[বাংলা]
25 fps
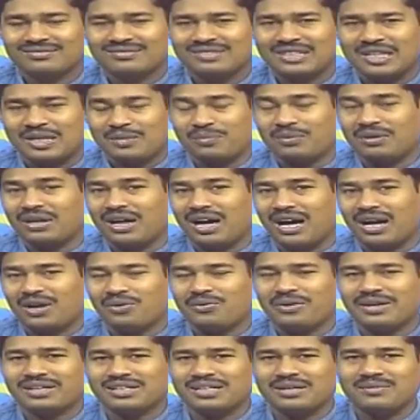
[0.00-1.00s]
এবং আরও
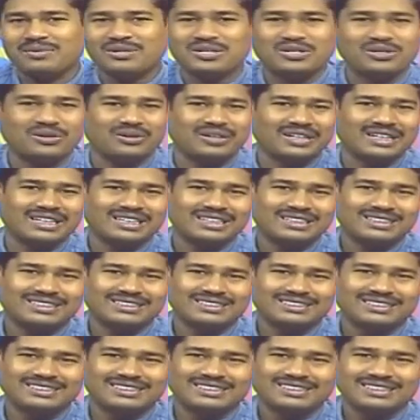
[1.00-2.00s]
একটা বিষয়
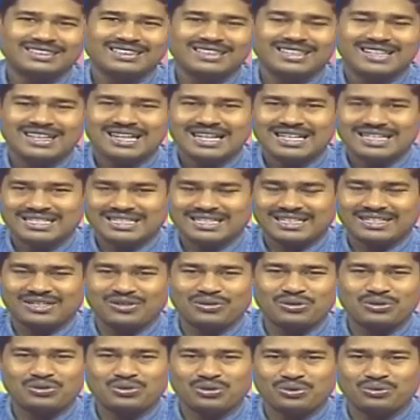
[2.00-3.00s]
সেটা
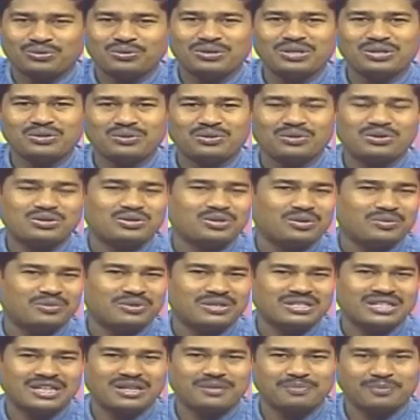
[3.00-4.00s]
হলো যখনই কোনো
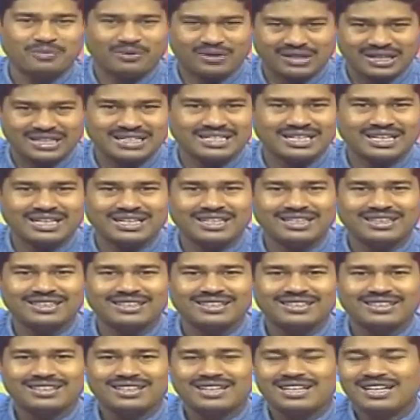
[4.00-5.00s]
সমস্যায় পড়া যায়
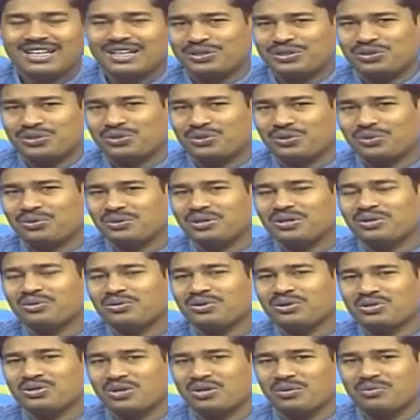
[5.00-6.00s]
যখনই
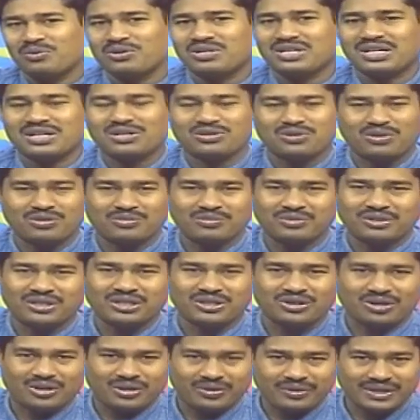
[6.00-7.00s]
কোনো সমস্যার
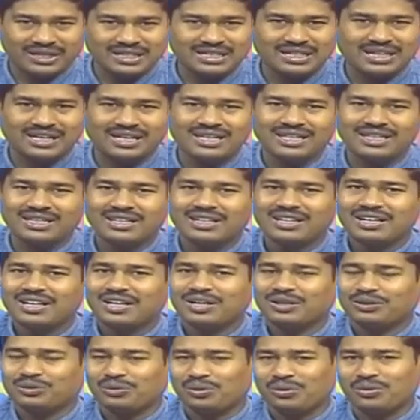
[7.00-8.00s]
সম্মুখীন হওয়া যায়
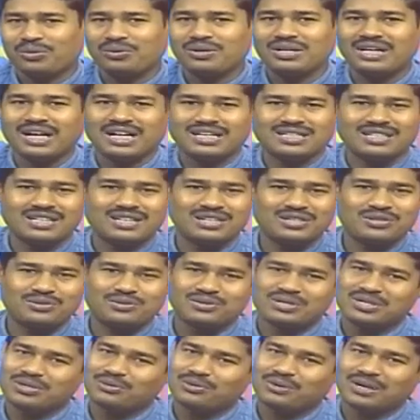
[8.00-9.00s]
তখনই আচার্য
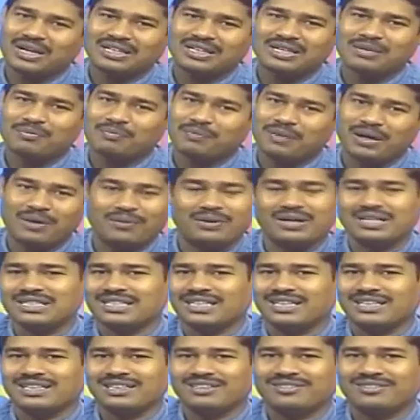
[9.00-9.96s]
শ্রী দুলালকে পাওয়া যায়